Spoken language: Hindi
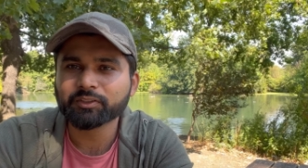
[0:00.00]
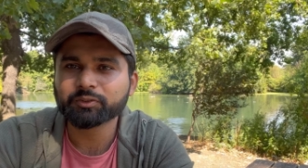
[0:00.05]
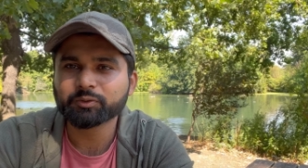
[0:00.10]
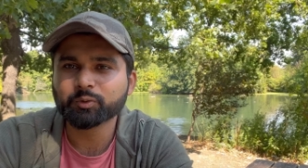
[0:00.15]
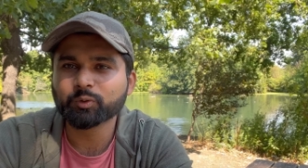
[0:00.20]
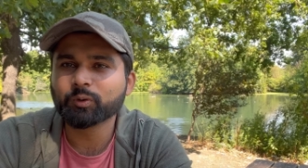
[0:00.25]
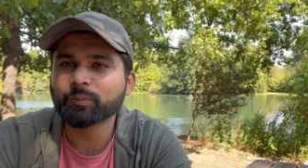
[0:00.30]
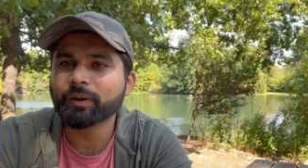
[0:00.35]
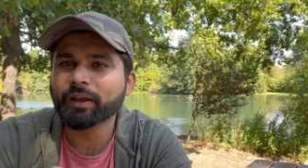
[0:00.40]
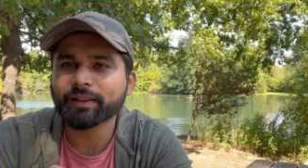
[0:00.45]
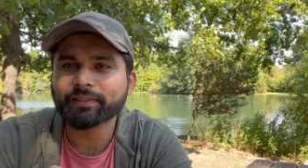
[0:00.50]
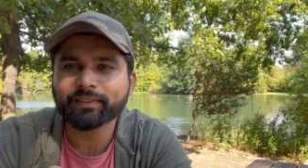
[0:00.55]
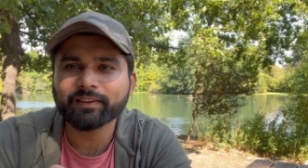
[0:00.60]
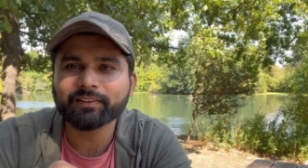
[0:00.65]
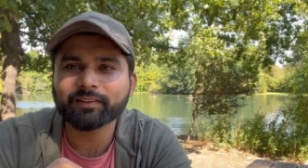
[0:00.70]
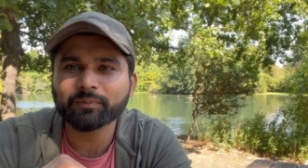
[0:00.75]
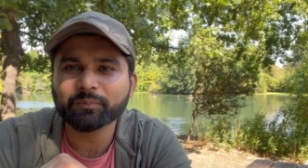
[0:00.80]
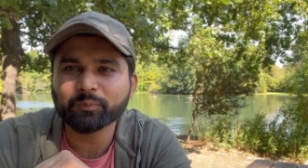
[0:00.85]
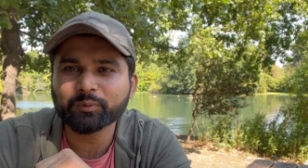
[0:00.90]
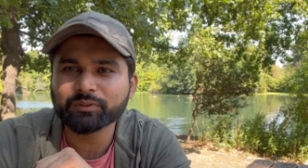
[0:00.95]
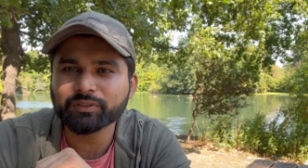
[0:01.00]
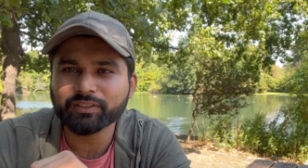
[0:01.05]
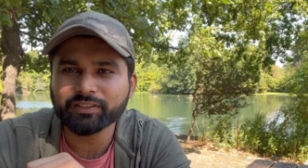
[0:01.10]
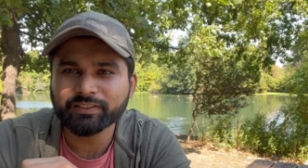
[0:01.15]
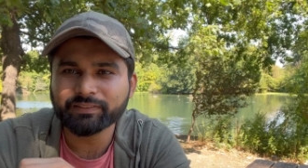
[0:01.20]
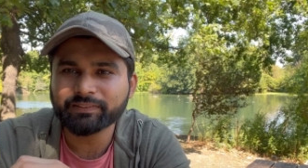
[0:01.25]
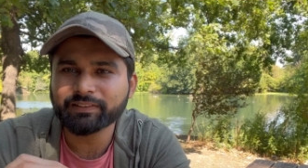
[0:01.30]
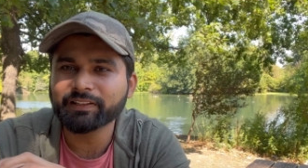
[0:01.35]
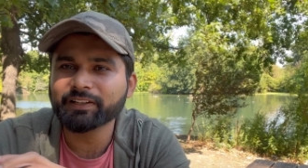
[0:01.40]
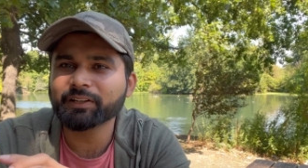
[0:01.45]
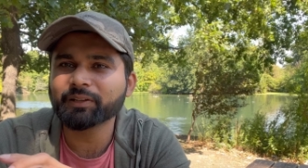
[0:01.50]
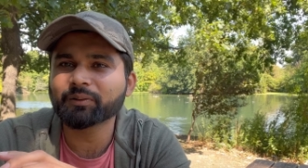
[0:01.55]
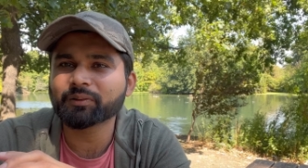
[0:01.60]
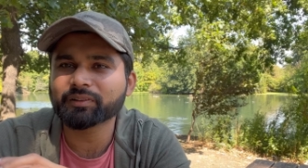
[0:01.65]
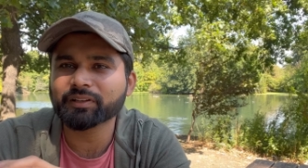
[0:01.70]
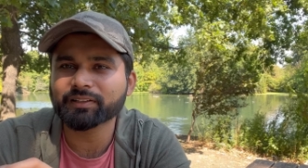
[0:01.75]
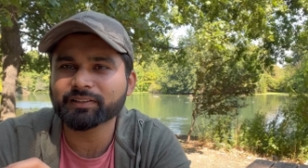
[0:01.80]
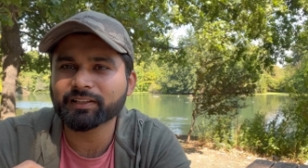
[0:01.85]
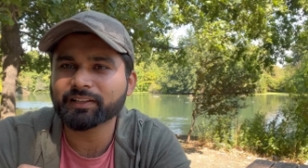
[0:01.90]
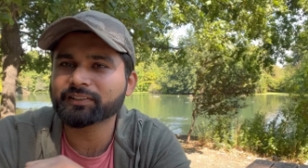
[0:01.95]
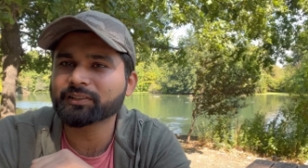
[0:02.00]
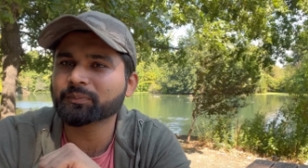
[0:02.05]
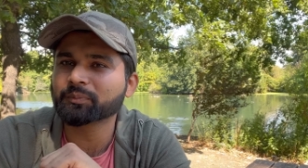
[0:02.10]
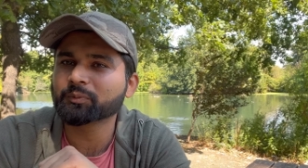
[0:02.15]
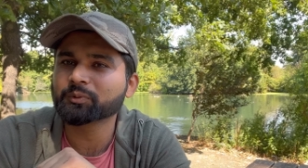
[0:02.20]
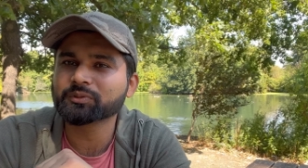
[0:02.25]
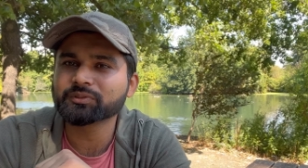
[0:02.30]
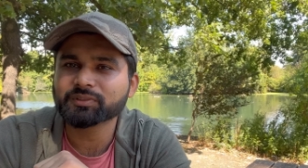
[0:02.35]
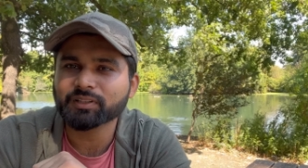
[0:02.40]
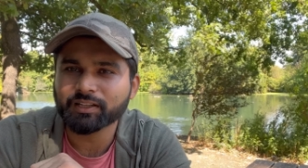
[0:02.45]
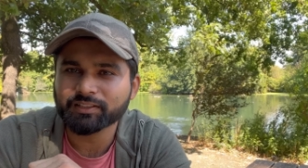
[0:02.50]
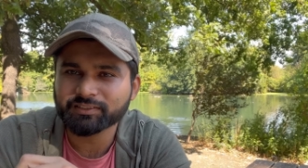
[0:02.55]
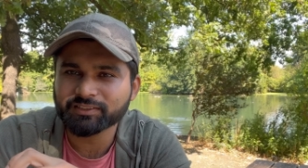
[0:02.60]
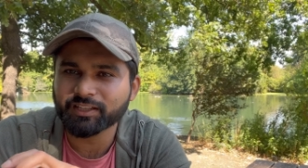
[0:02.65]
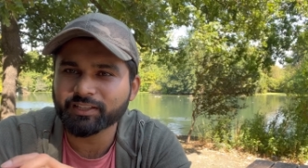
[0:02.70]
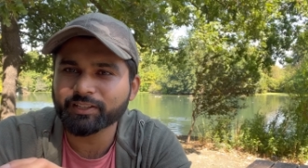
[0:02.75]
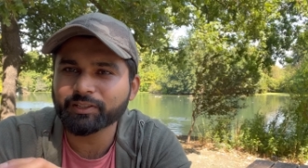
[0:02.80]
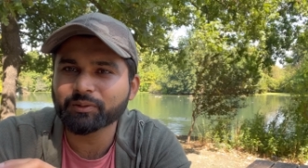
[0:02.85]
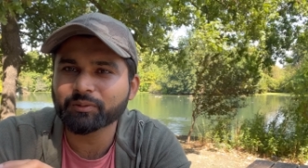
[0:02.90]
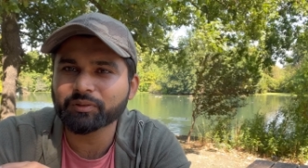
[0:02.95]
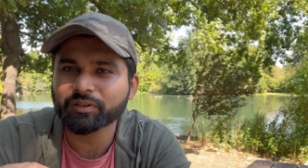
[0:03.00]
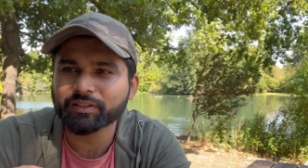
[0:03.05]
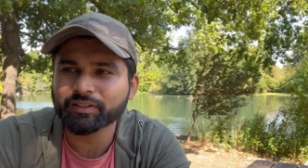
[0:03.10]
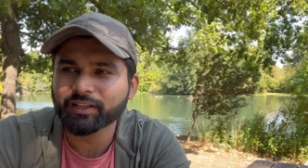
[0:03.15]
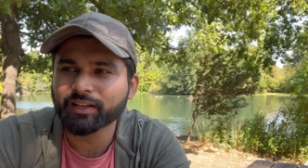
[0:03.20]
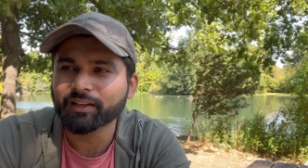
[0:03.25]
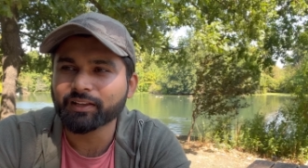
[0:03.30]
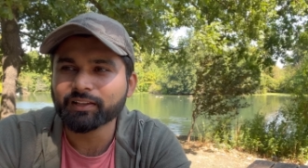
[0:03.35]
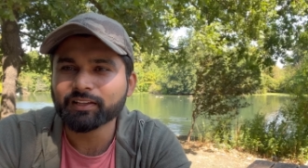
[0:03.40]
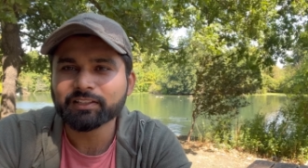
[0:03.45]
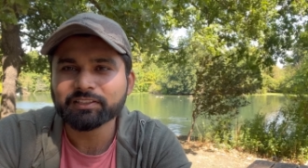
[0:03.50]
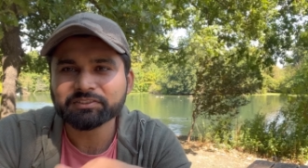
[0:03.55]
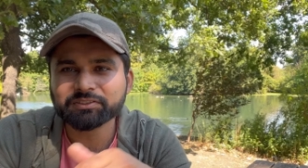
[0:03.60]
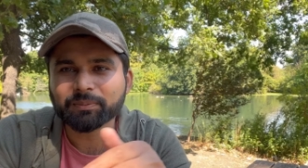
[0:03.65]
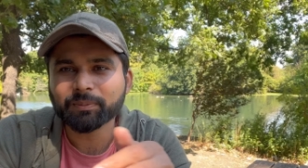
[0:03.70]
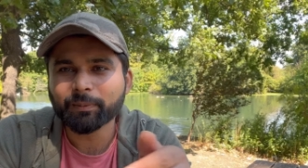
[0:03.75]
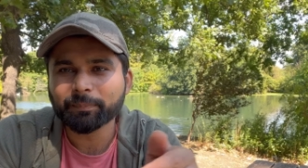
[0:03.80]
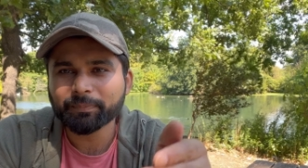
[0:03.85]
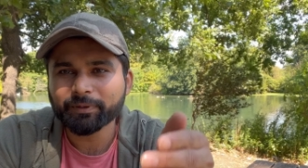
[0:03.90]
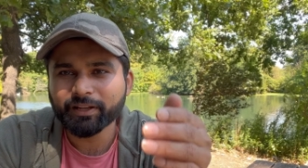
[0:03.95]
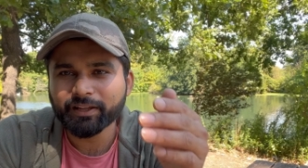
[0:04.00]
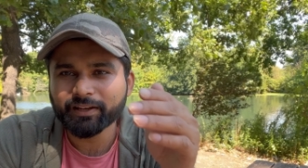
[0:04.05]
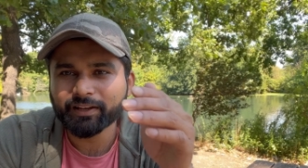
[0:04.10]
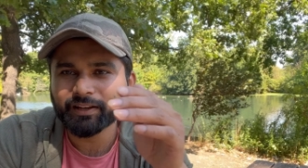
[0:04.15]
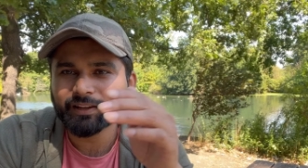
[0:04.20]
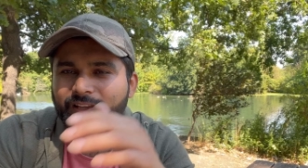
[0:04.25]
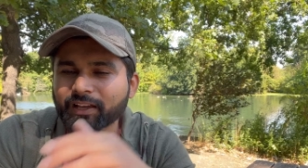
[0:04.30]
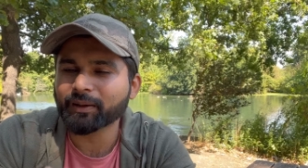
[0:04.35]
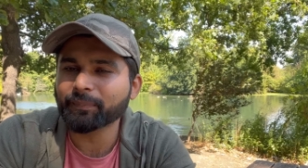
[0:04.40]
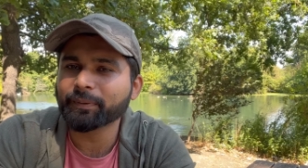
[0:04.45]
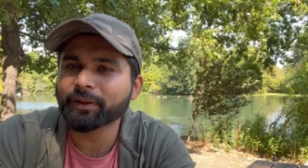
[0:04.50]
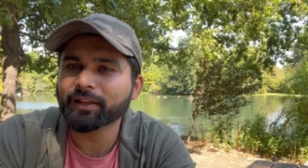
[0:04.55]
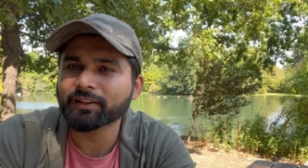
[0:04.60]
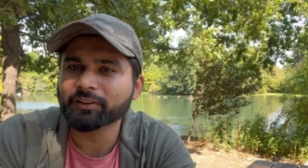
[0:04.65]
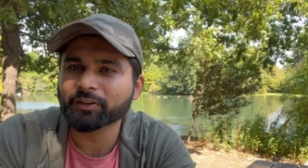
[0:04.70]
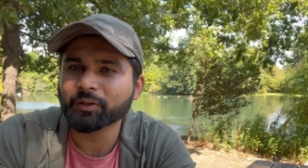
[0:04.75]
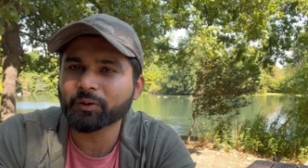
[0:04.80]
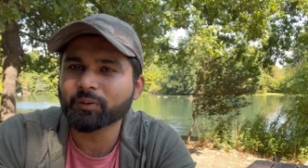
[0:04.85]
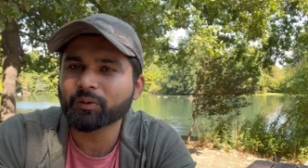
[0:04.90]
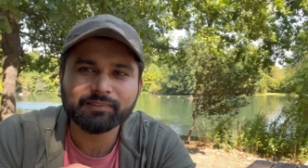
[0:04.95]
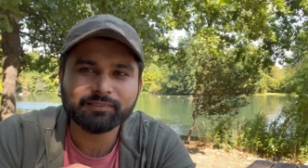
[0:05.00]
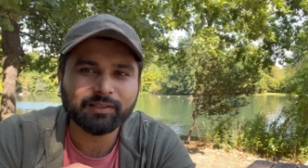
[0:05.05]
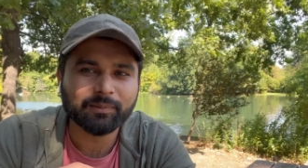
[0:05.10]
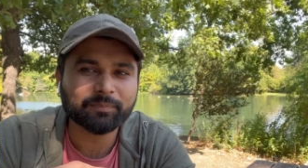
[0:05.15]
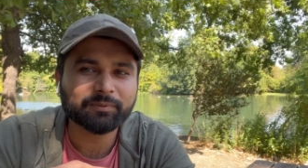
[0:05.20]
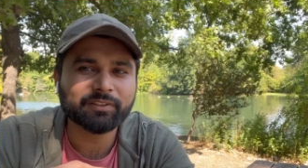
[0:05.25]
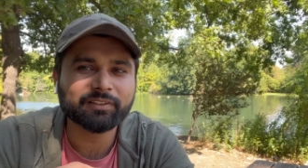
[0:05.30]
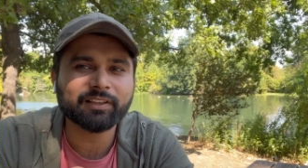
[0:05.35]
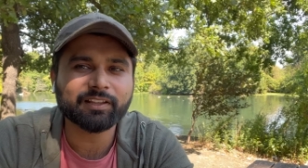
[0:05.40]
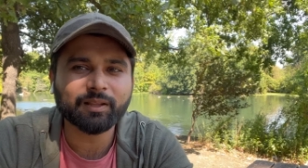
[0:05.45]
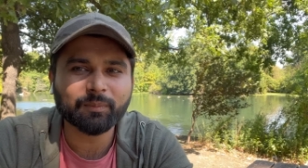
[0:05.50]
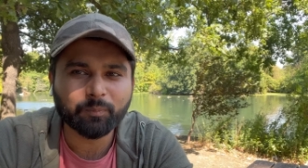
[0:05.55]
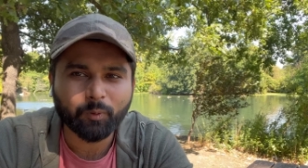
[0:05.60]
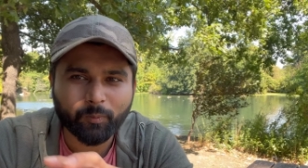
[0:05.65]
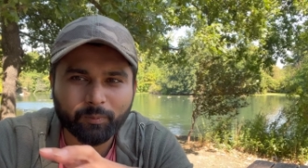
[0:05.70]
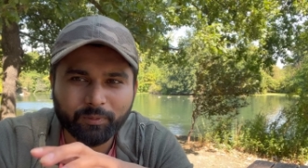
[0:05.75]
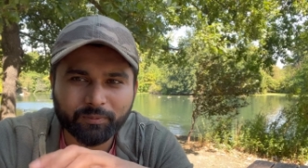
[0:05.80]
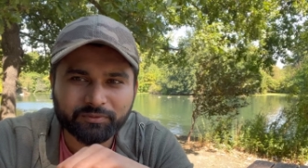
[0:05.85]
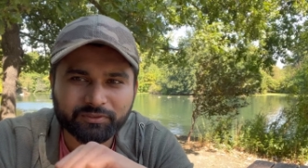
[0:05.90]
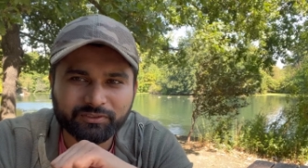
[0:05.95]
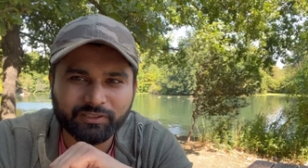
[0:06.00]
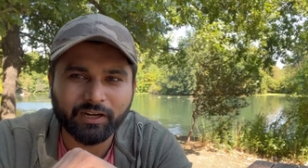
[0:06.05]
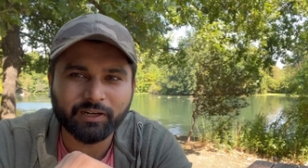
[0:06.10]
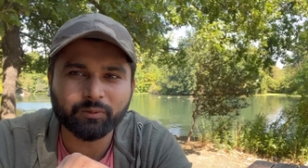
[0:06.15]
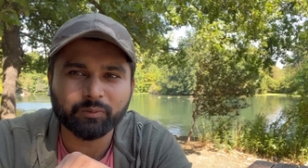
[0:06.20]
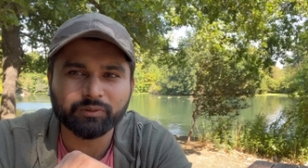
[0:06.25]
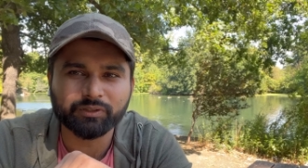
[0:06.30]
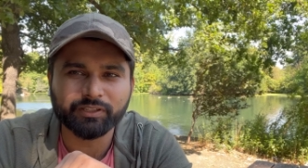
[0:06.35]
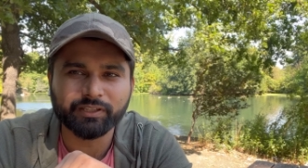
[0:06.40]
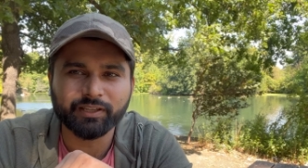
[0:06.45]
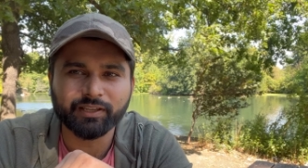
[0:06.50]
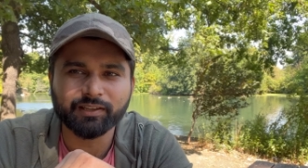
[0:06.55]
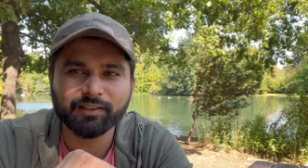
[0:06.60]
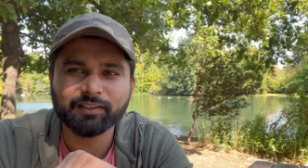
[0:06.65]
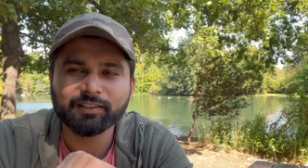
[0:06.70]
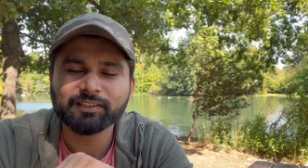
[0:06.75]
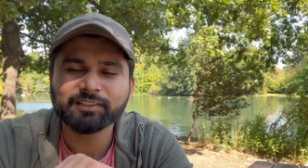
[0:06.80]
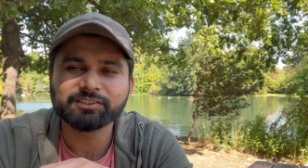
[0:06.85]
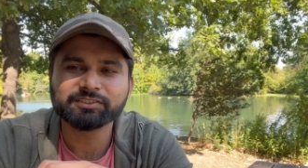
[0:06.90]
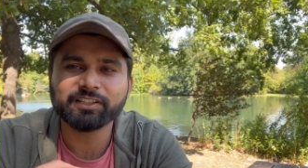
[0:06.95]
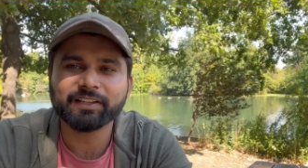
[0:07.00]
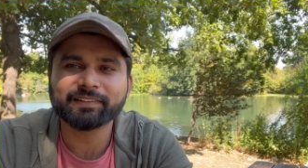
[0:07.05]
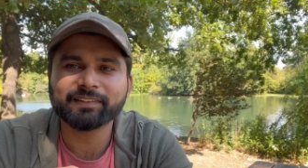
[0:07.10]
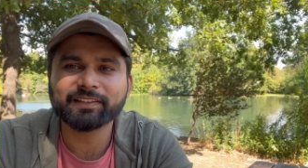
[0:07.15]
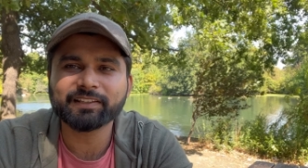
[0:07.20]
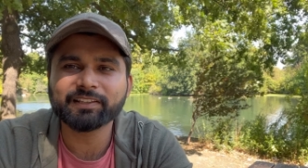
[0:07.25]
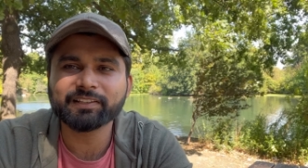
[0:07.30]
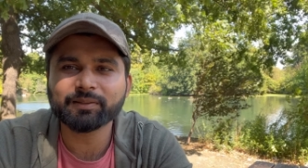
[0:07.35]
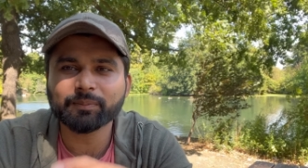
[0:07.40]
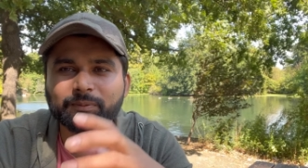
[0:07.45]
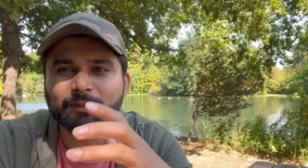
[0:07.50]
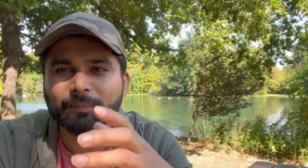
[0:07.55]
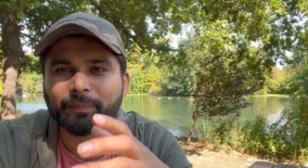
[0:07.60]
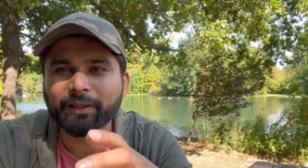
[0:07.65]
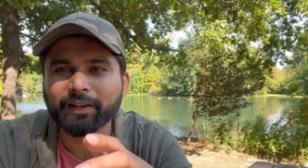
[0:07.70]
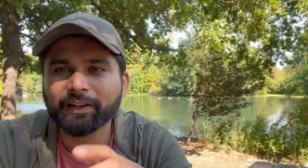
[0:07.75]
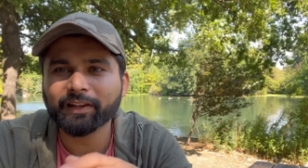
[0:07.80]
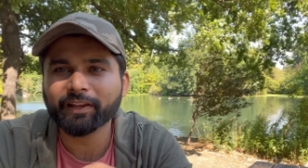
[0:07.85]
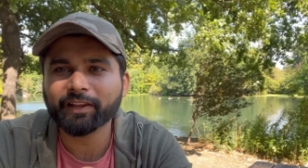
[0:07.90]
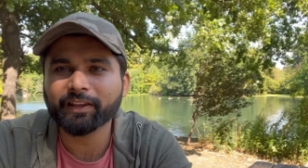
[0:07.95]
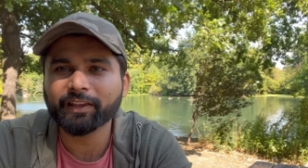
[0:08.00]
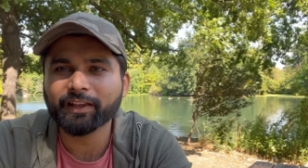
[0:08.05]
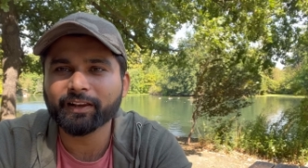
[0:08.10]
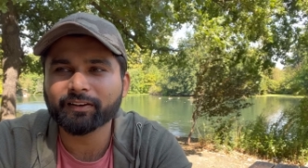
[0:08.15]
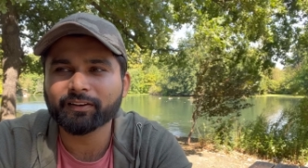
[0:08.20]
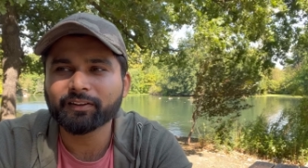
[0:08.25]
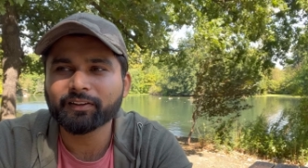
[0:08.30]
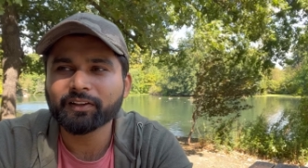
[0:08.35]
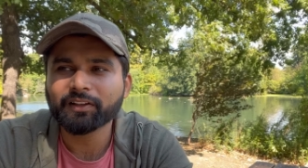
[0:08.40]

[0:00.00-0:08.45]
शुरू में आते ही सब कुछ इजी नहीं हो जाता है सब कुछ अच्छा नहीं हो जाता है जब आप नए नए यहाँ पे आते हो सबसे ज़्यादा प्रॉब्लम स्टार्ट होती हैं जैसे कि सबसे पहले यार